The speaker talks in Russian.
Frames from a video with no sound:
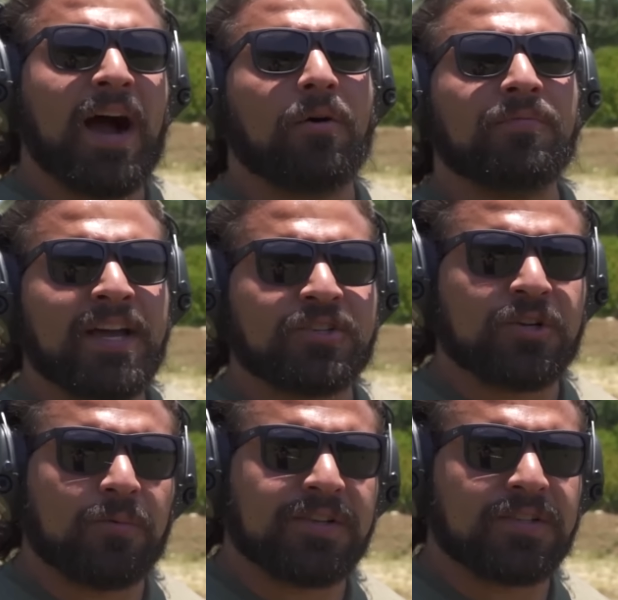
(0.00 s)
Как же
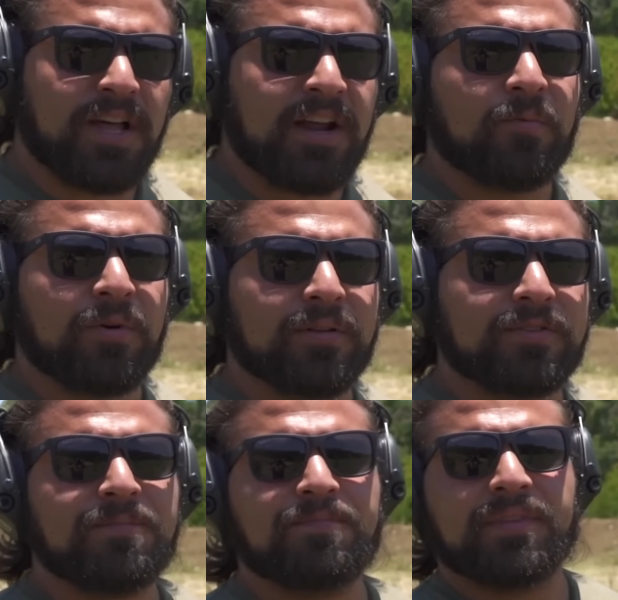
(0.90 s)
много слов было
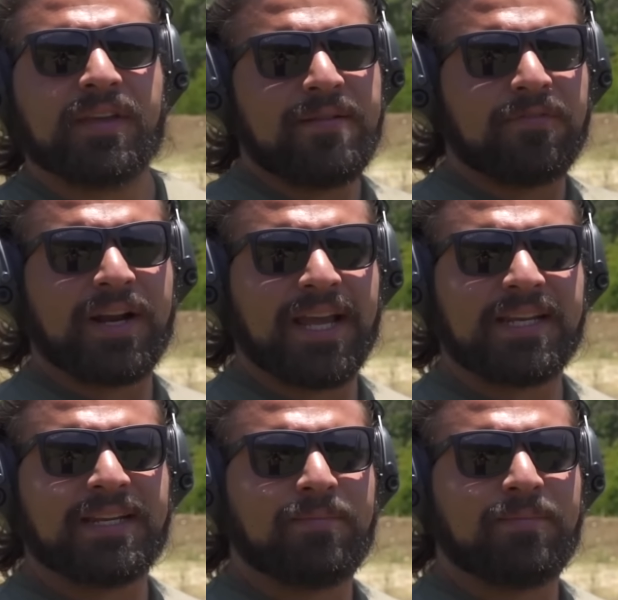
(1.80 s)
сказано. Самое время немного